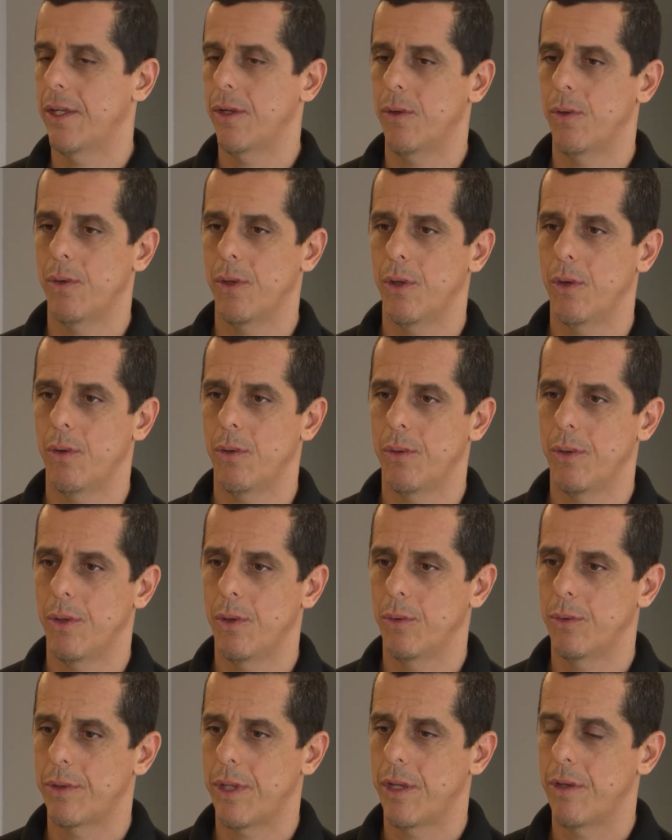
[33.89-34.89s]
Eu, eu,
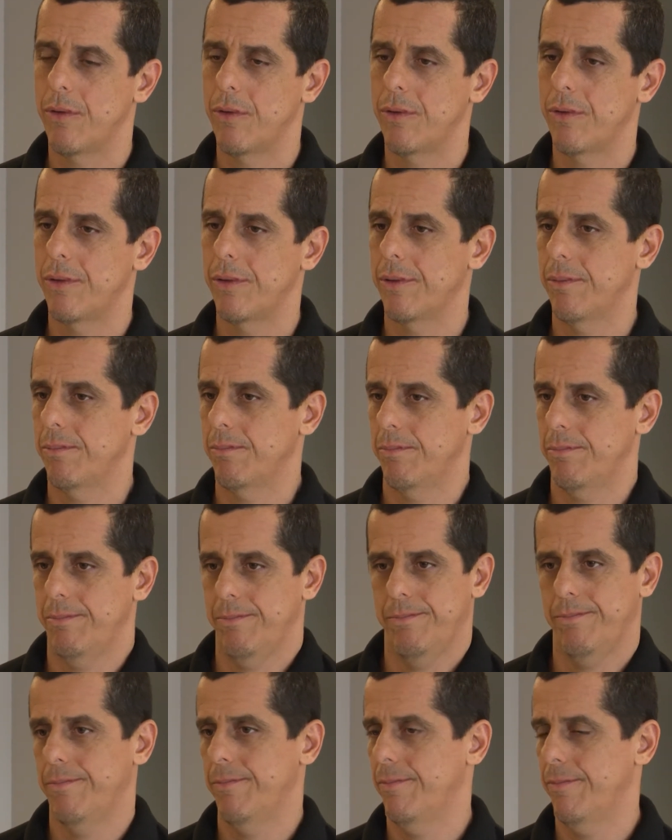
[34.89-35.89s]
eu tenho
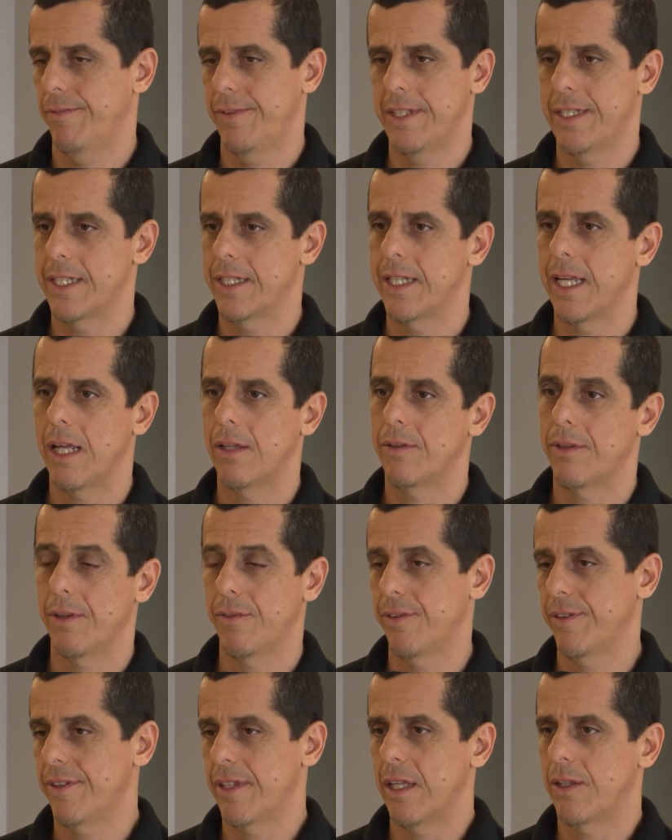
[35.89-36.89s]
visitado, tenho
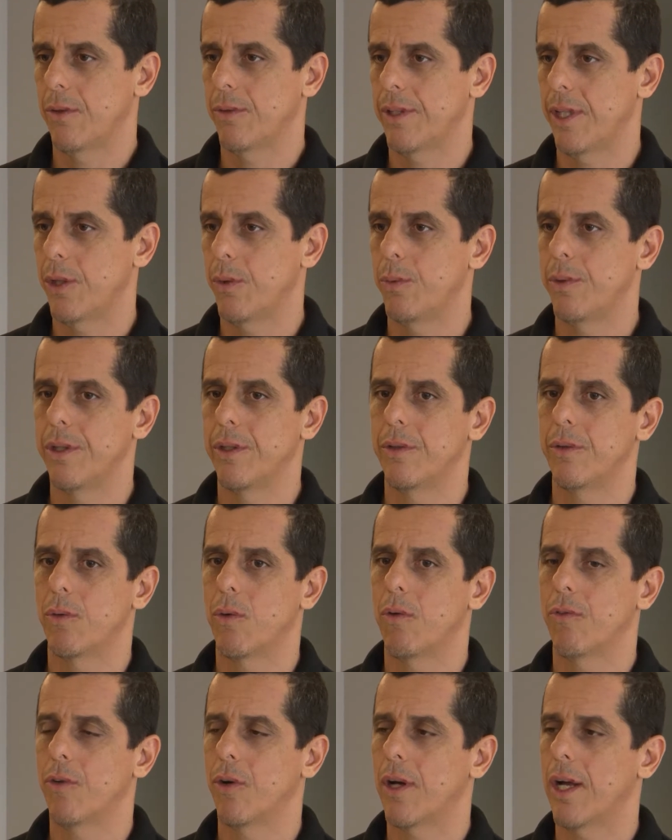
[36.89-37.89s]
visitado, não, tenho ido,
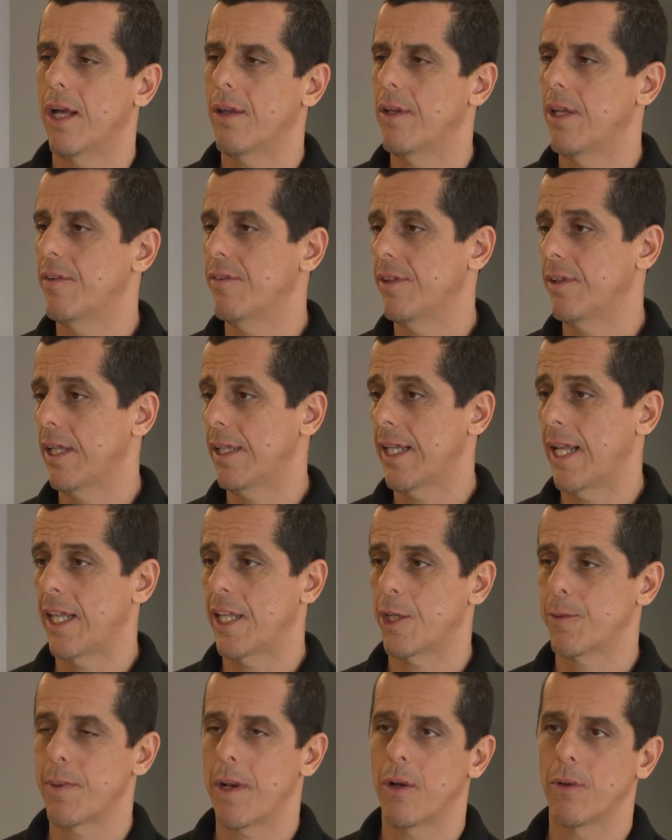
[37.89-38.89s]
convocado, levando
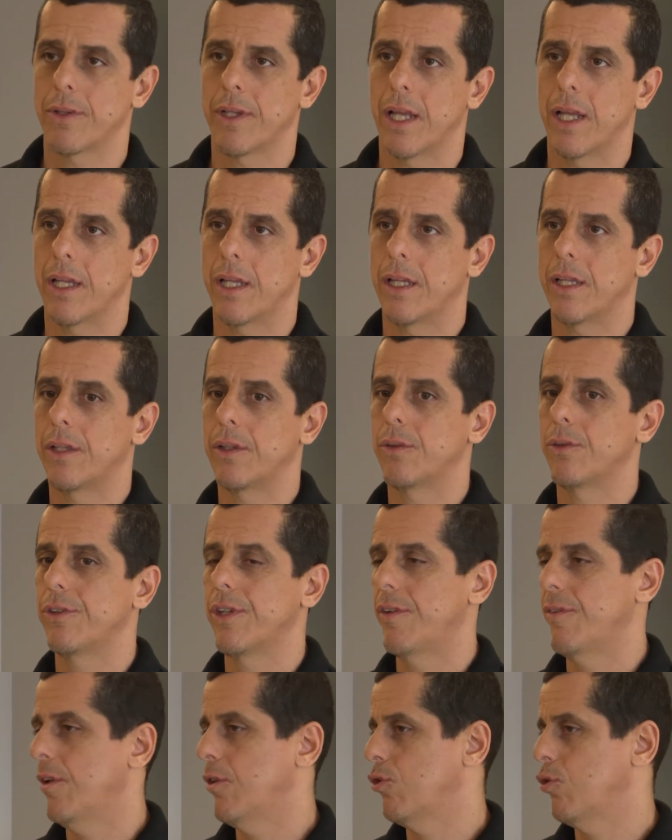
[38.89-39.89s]
atletas para lutar né, nos
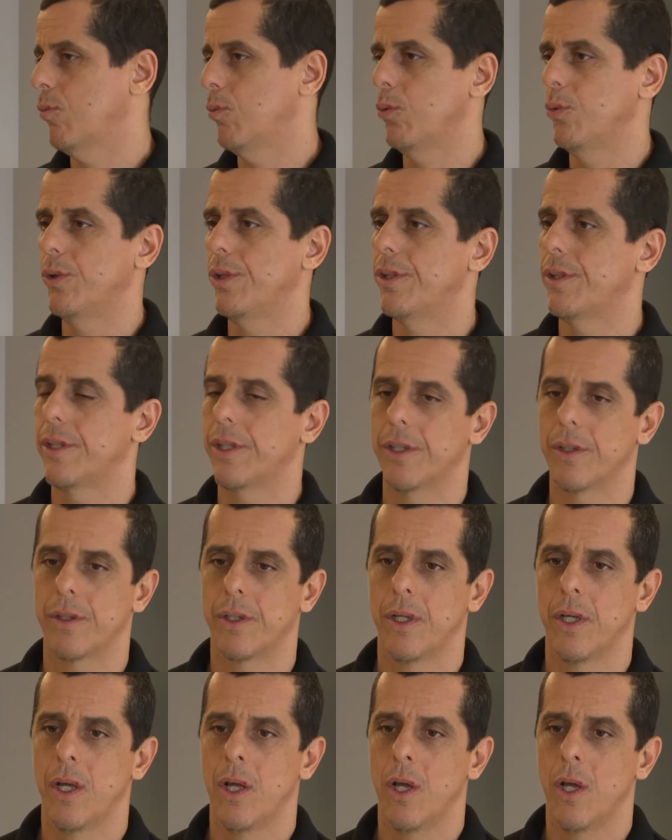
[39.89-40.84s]
eventos do mundo inteiro.